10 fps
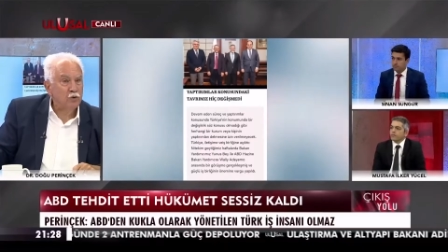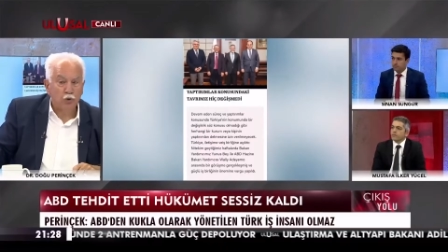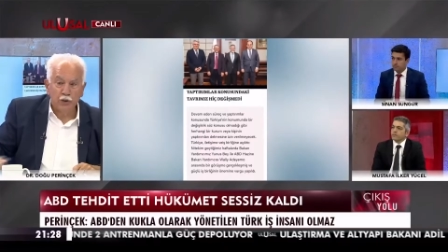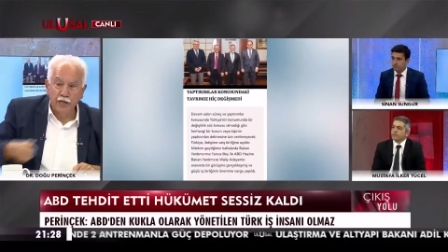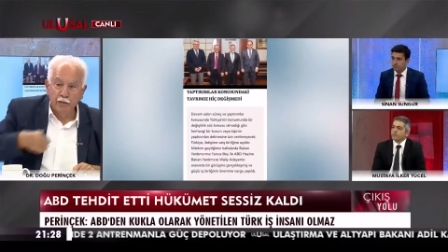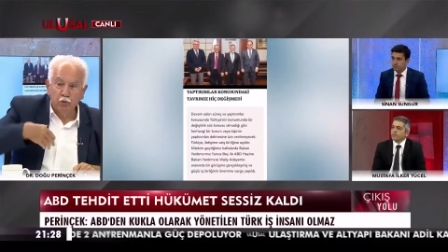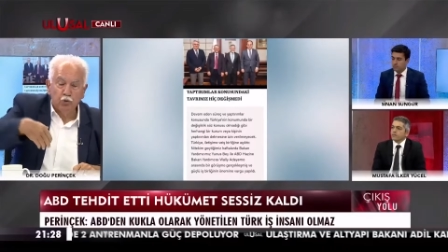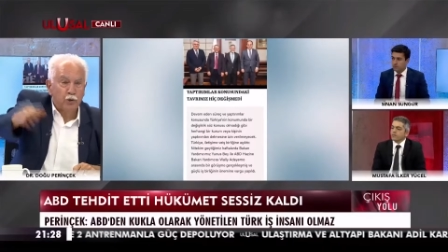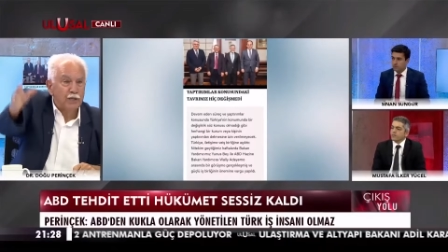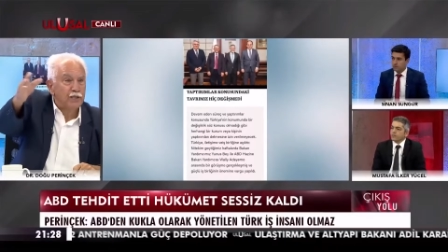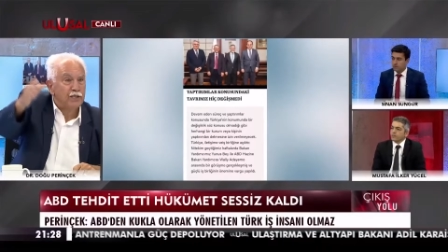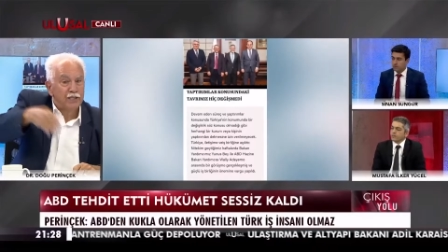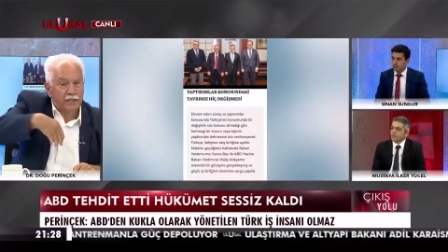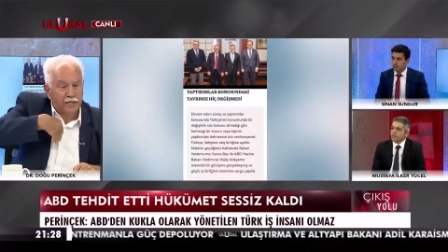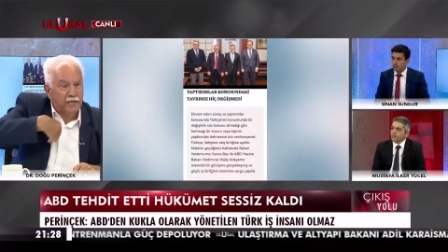Türkiye'nin bu süreci
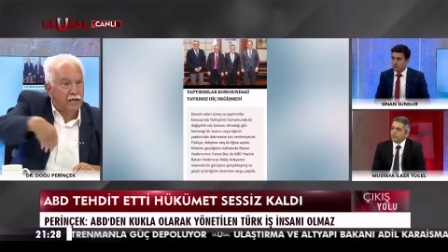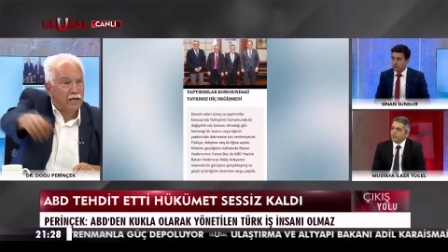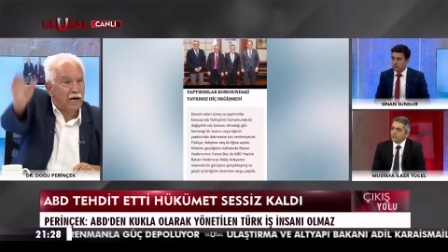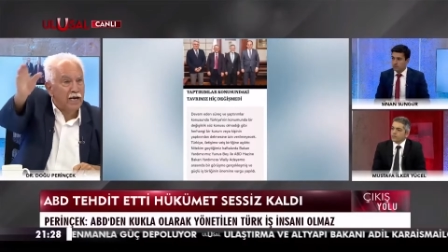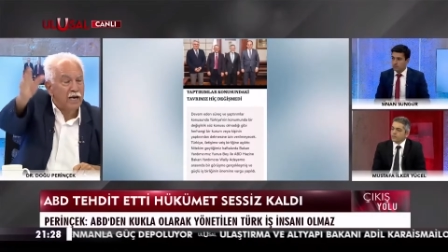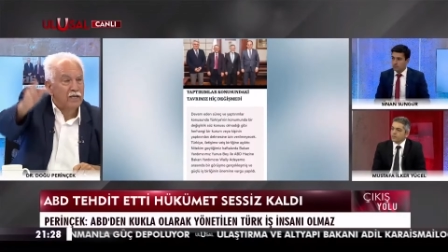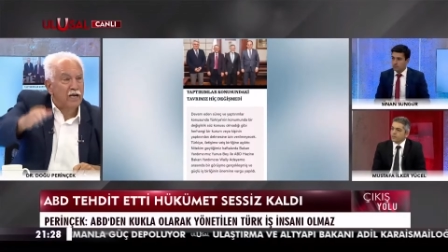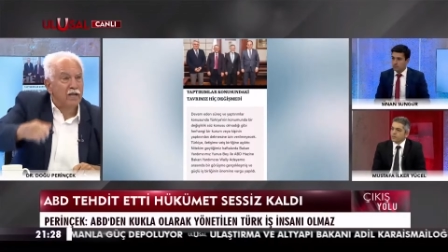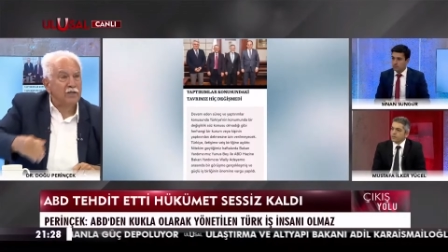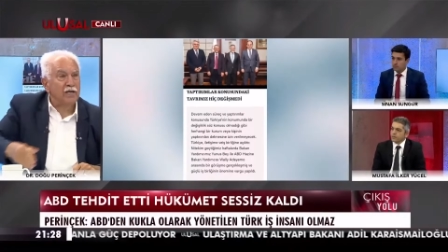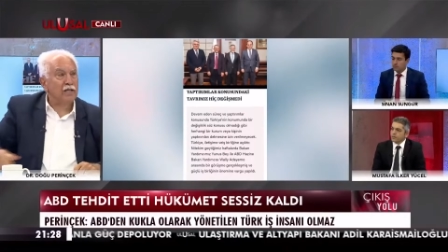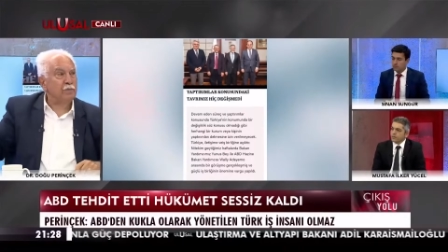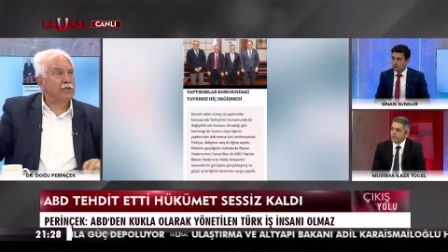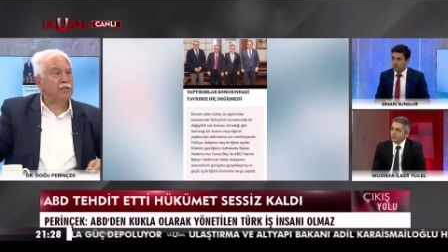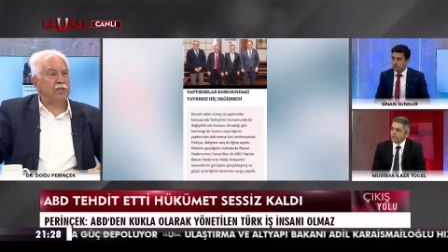sizleri ayağının altına
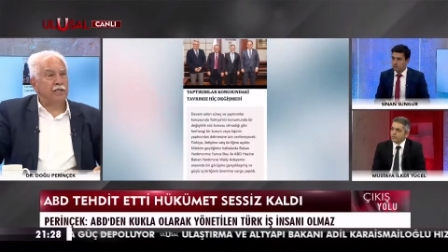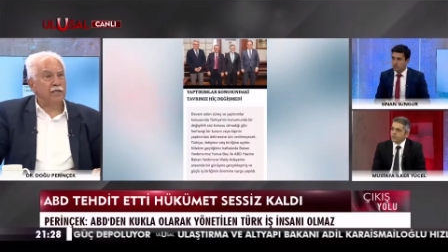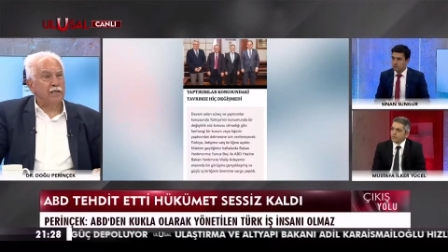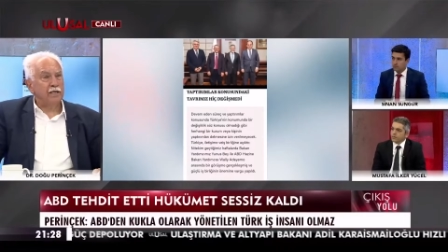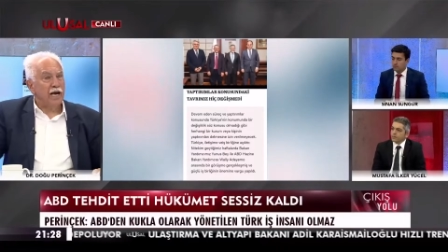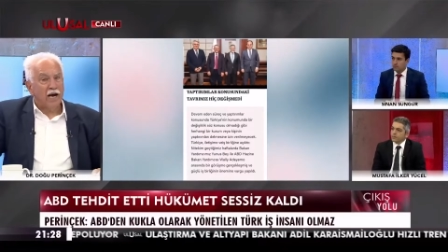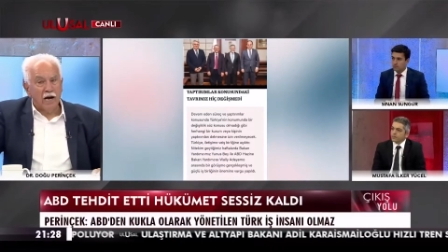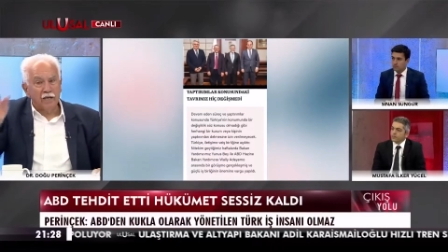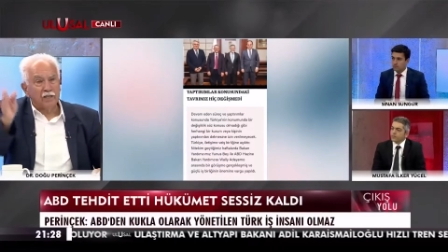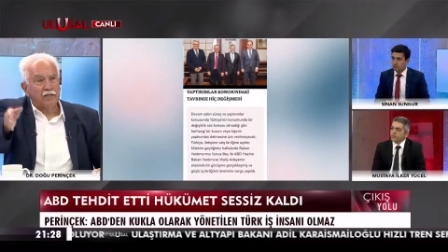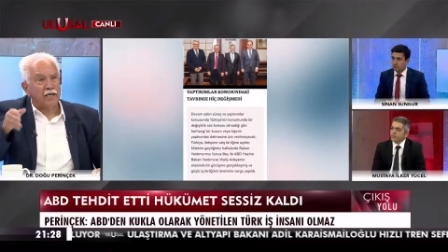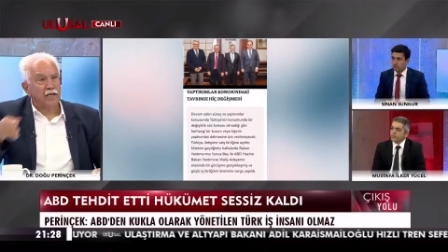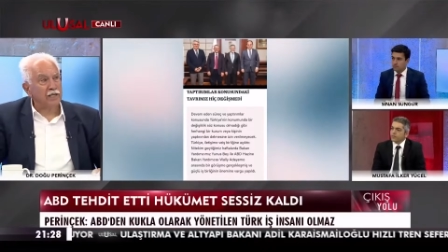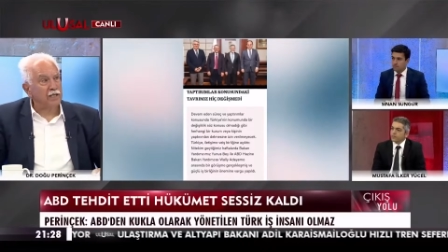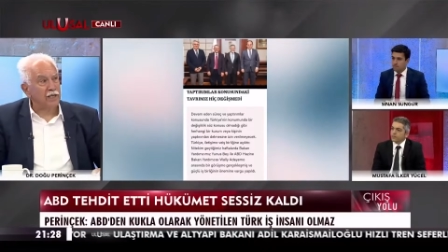alıp gidecek. Ayak altında
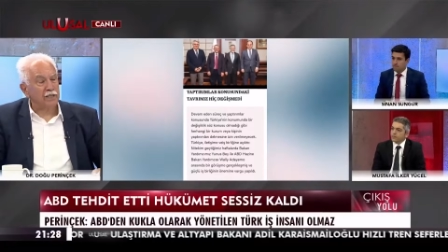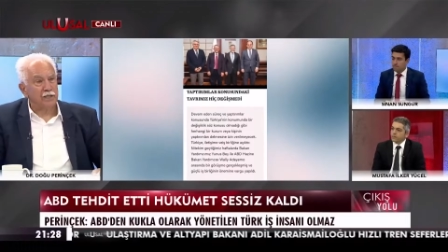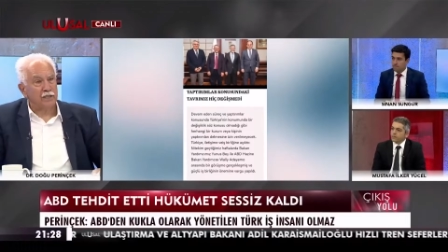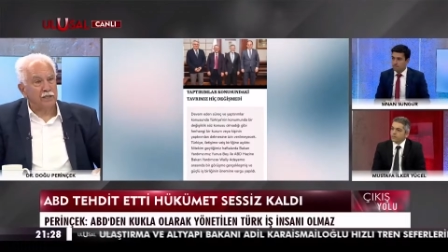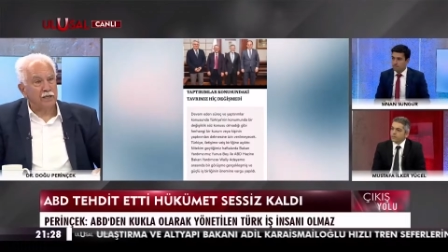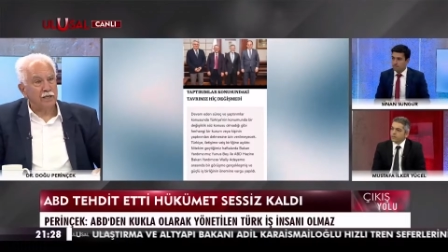kalacaksınız.